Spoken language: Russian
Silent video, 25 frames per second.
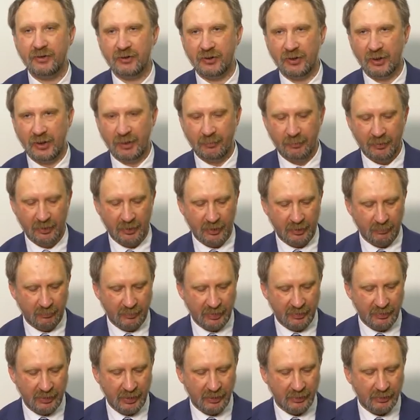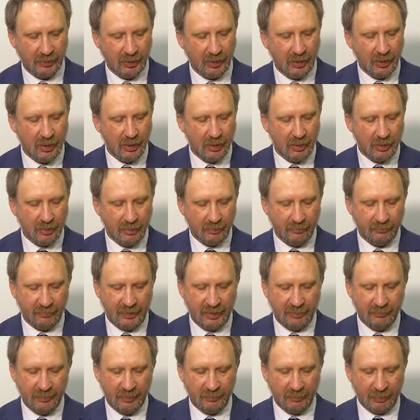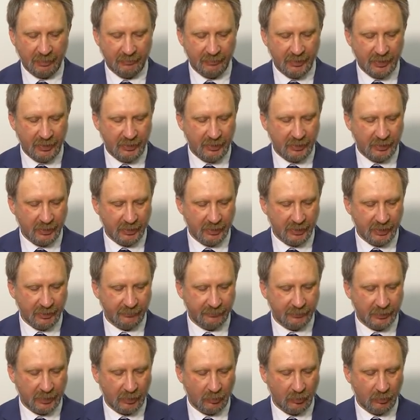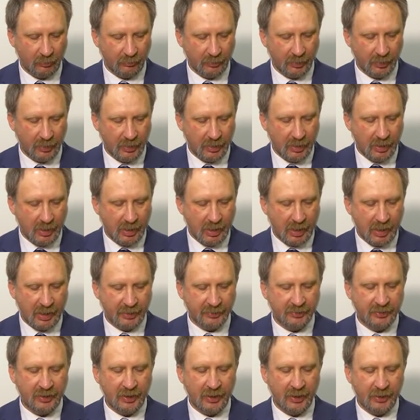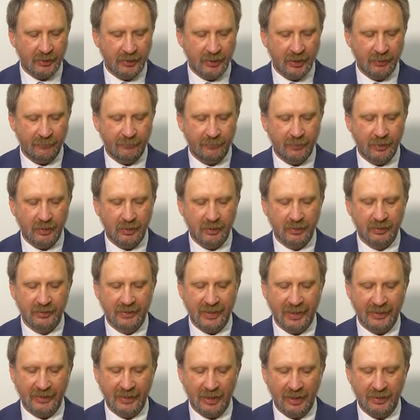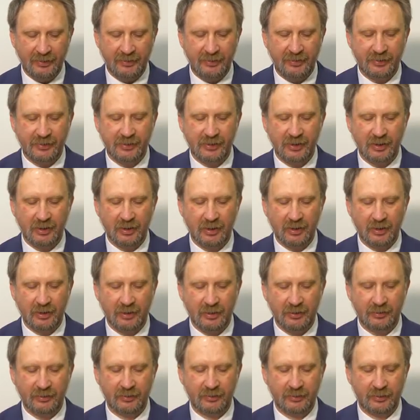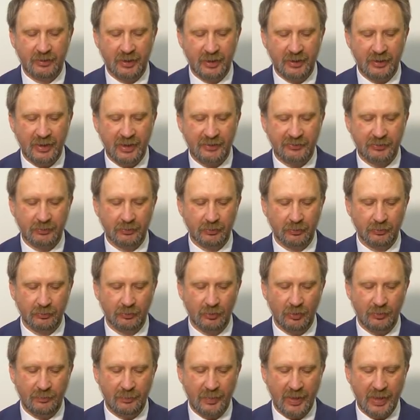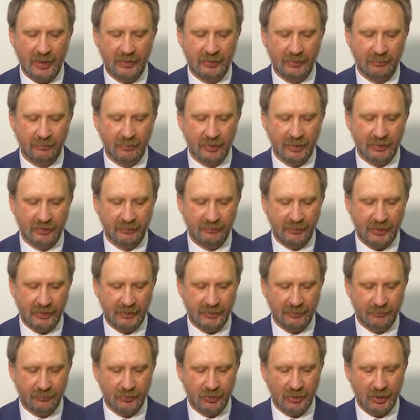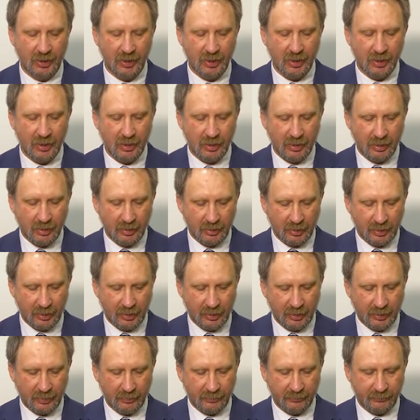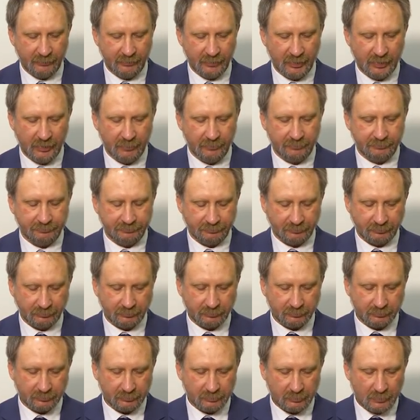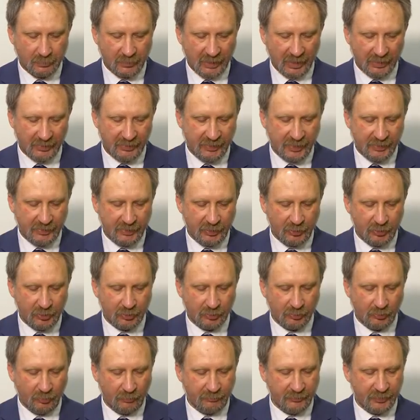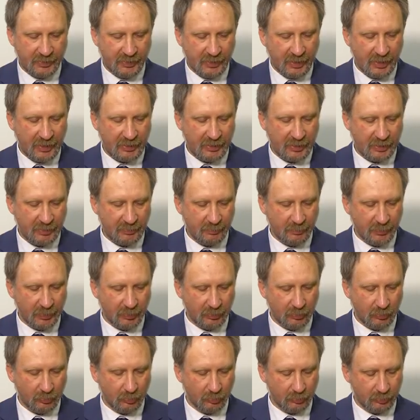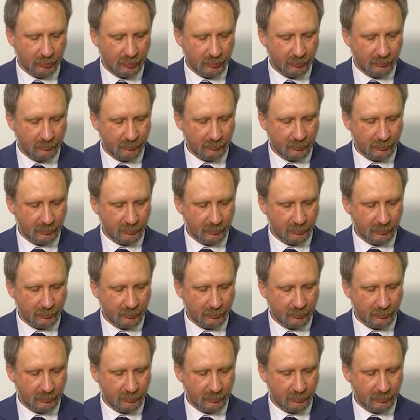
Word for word: серебряной монетой времени правления Николая II. Андрей Ефор на Яндексе 13.05 ответивший э, в 10 часов 10 минут.